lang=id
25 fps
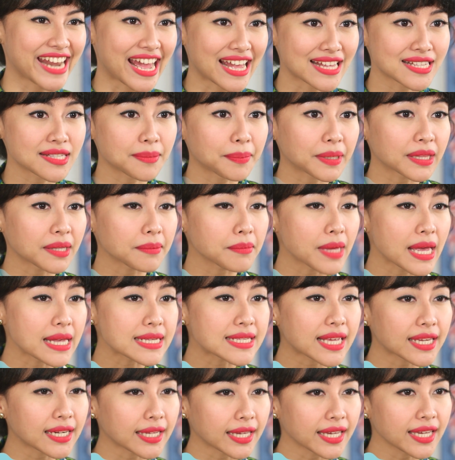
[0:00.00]
Nah, seperti
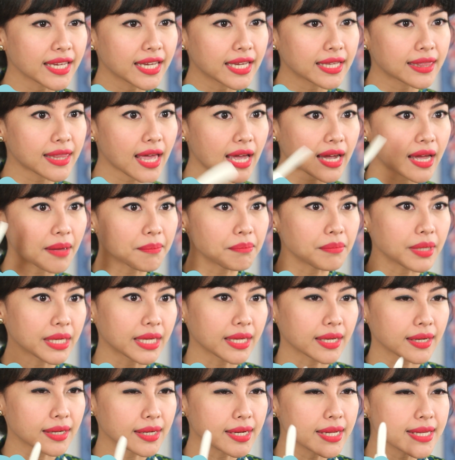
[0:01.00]
biasa nih, kita akan
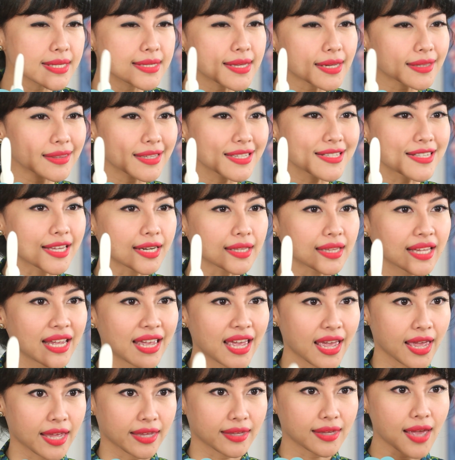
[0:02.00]
bikin dessert-dessert
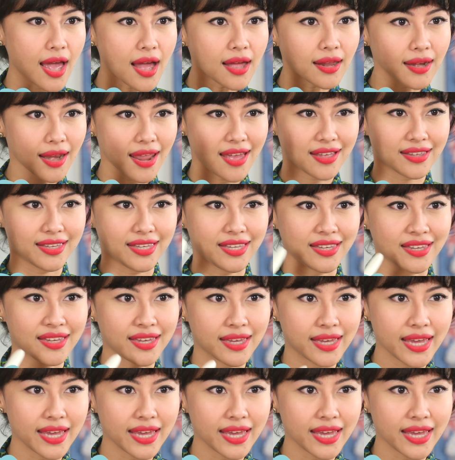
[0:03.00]
yang lagi